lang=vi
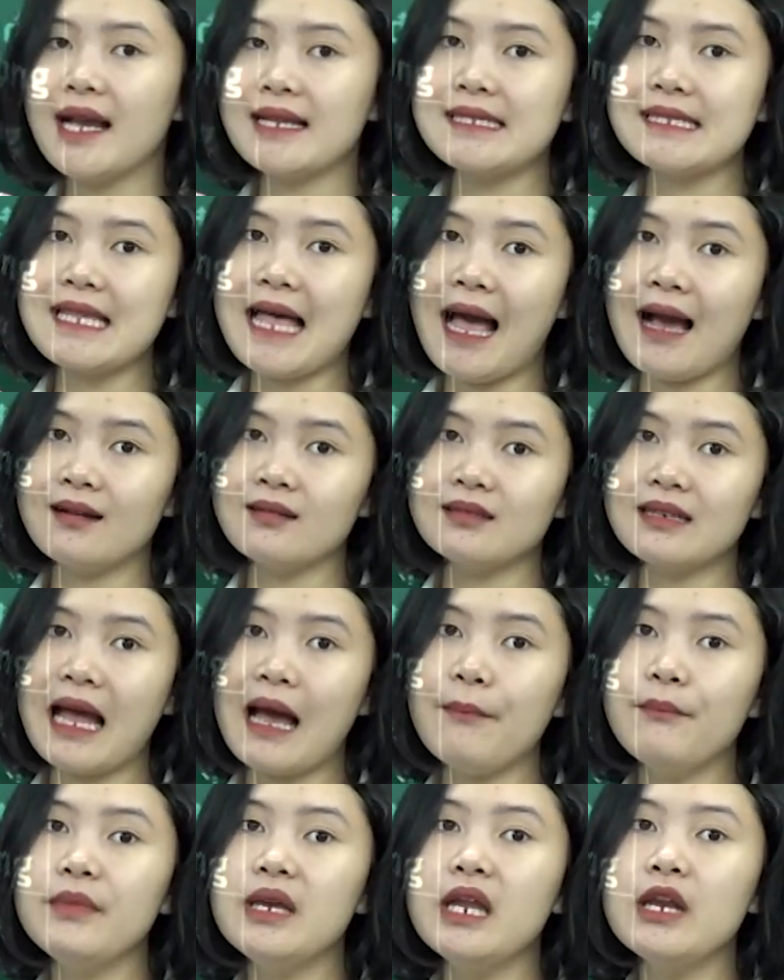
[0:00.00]
ánh sáng
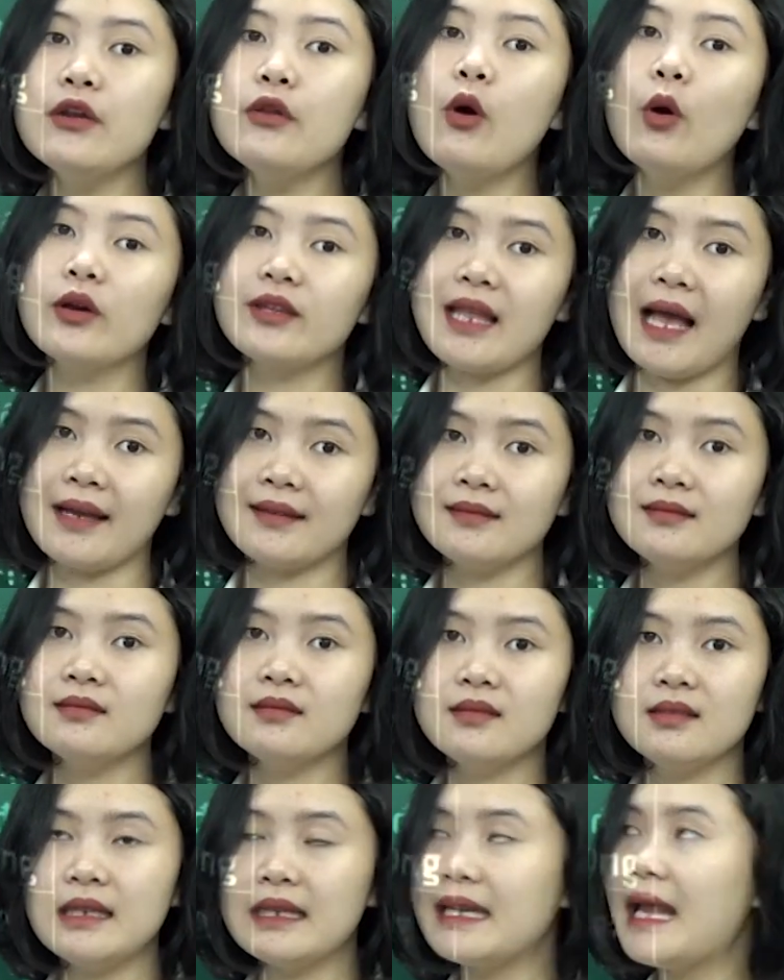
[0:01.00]
đã biến đổi thành
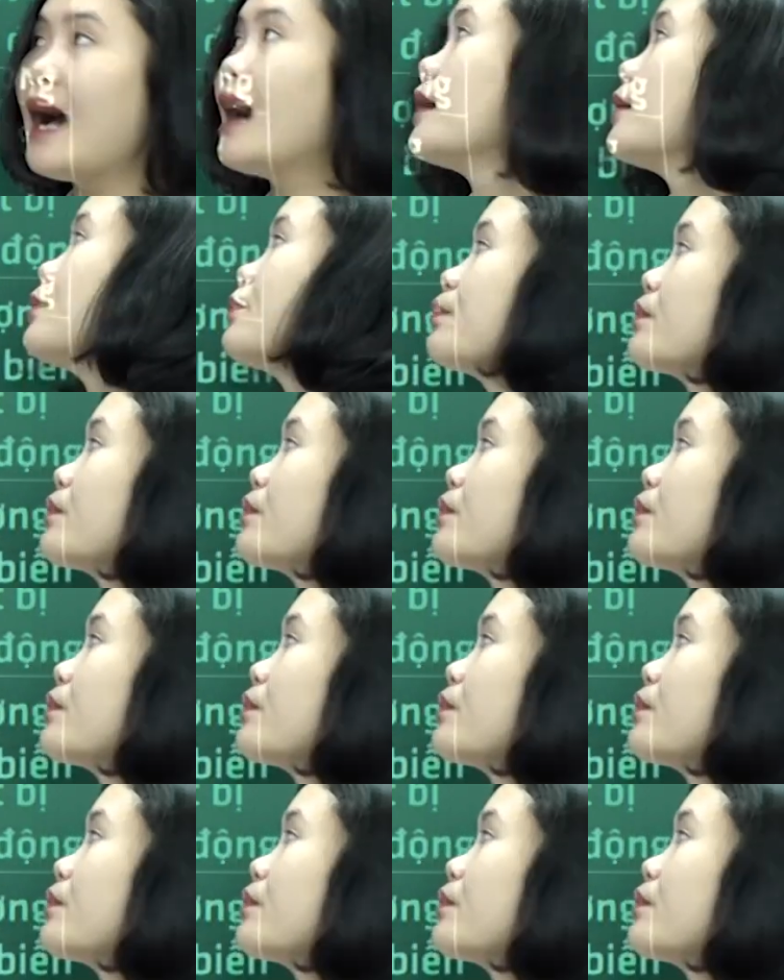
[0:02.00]
nhiệt năng.